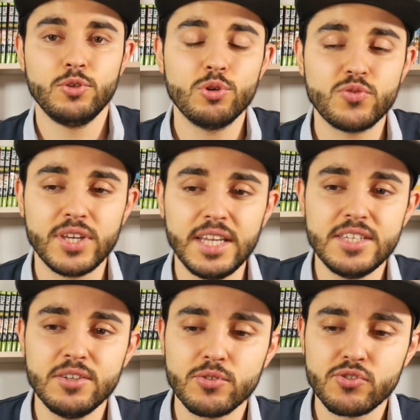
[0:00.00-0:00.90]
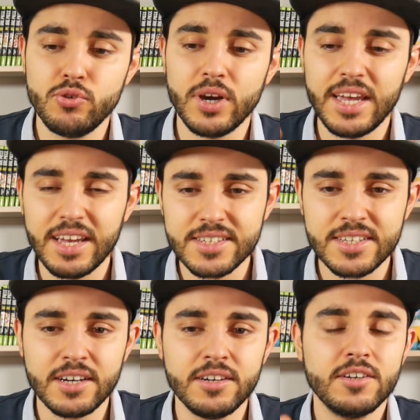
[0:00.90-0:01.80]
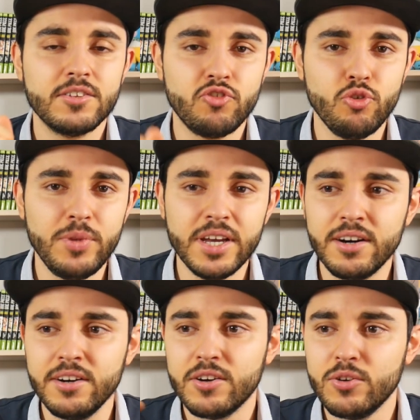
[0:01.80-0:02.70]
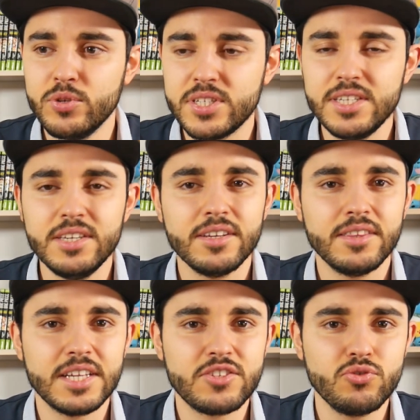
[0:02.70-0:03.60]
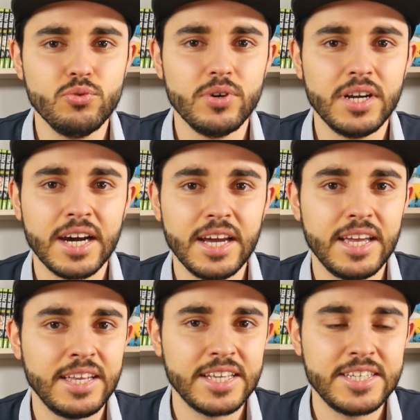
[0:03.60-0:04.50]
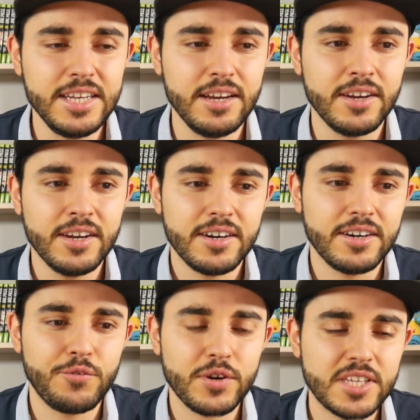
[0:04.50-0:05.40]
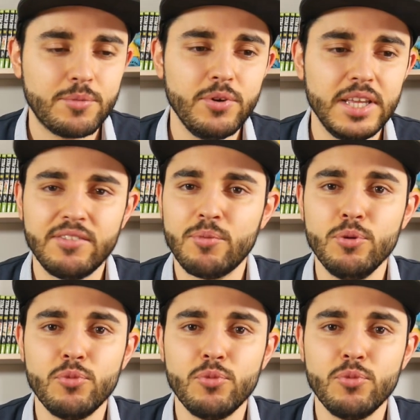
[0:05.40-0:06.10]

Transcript: Du coup en se focalisant sur Erza, Jubia, Lucy, Natsu, Grey et Gajil, euh, forcément il n'avait plus